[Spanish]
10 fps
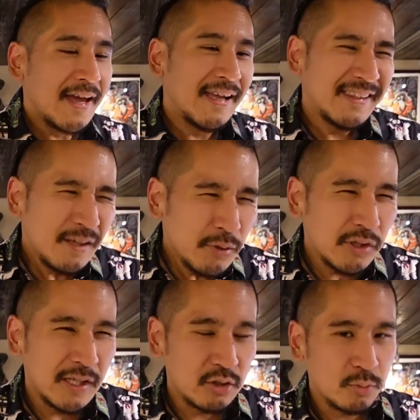el término
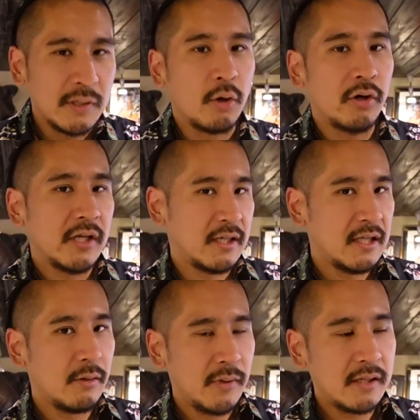Irezumi
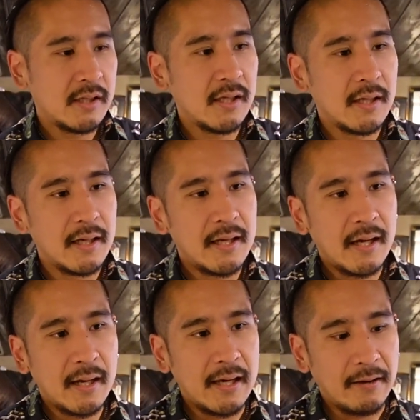originalmente
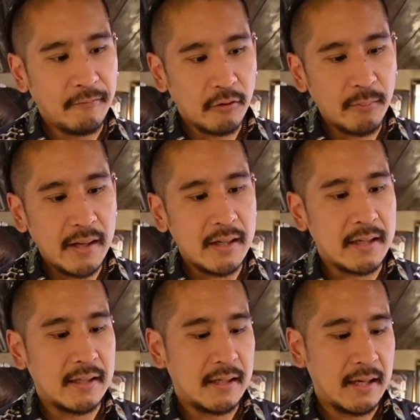era la forma
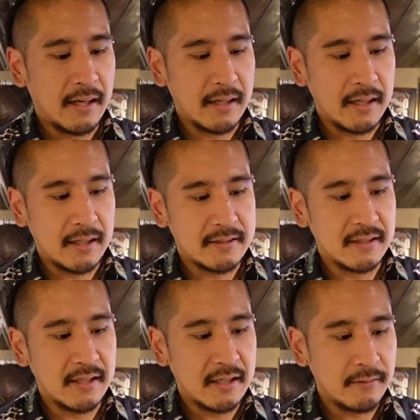en la que
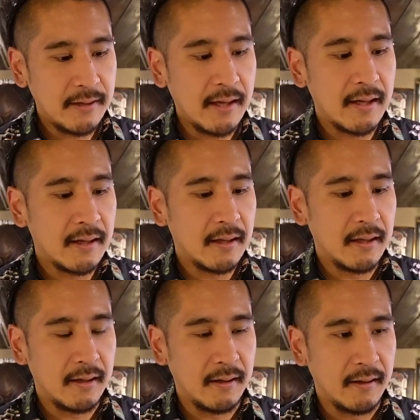se describía
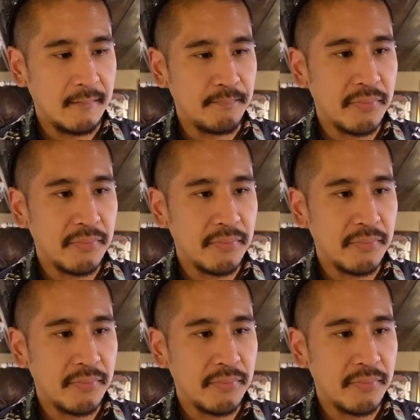eh,